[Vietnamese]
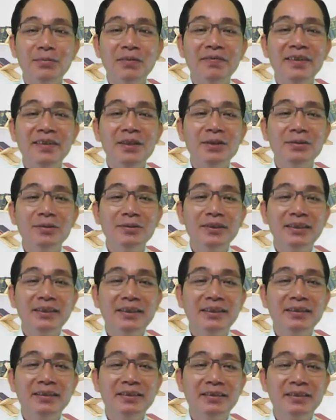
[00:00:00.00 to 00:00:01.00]
Một ví dụ
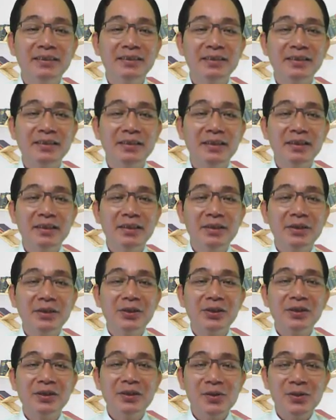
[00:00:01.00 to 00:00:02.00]
nữa.
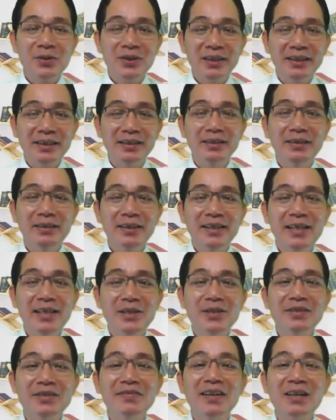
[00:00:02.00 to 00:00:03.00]
Sự chuyện
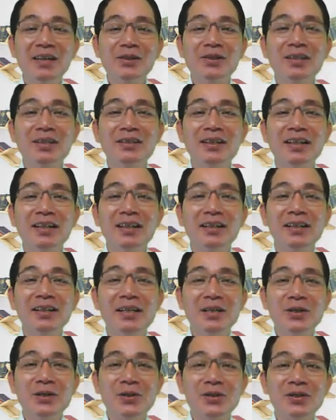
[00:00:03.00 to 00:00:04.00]
gì chính phát sinh là
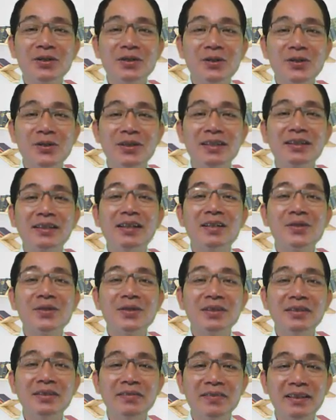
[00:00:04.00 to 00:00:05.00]
sự chuyện là
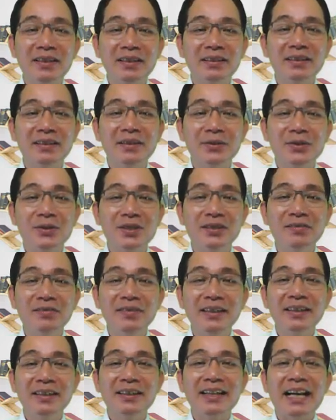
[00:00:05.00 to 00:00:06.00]
sự việc, sự
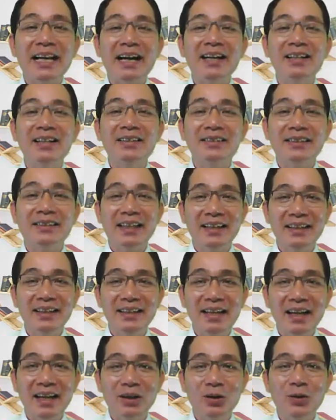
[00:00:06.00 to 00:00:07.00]
việc đã
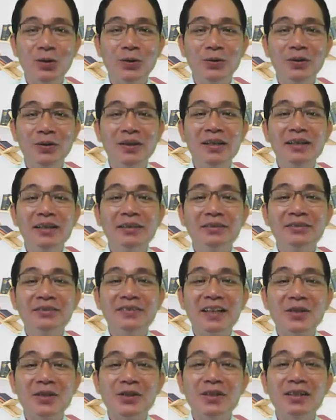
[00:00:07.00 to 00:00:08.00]
xảy ra rồi.
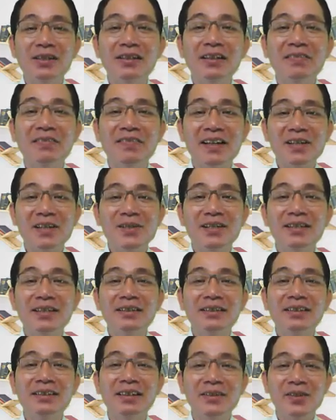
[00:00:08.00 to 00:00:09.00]
Phát sinh là phát
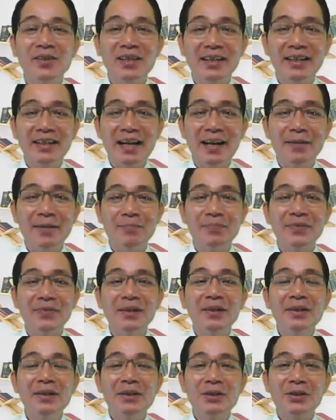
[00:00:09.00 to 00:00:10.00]
sinh tức là xảy ra.
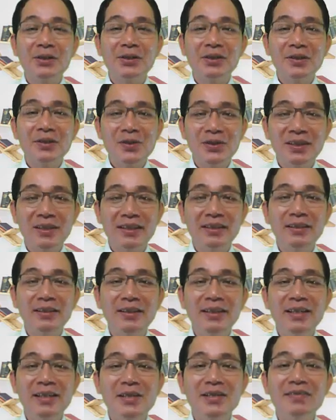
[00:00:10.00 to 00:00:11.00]
Sự
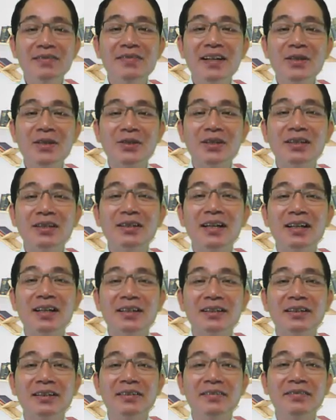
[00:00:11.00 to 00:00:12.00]
chuyện gì chính phát sinh là
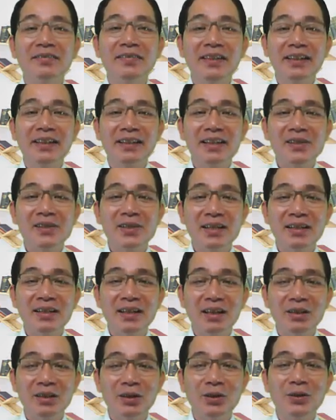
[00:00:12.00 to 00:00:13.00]
việc đã xảy
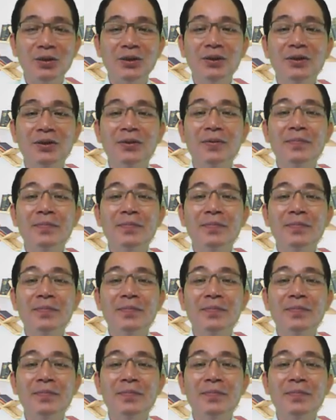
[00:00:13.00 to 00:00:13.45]
ra rồi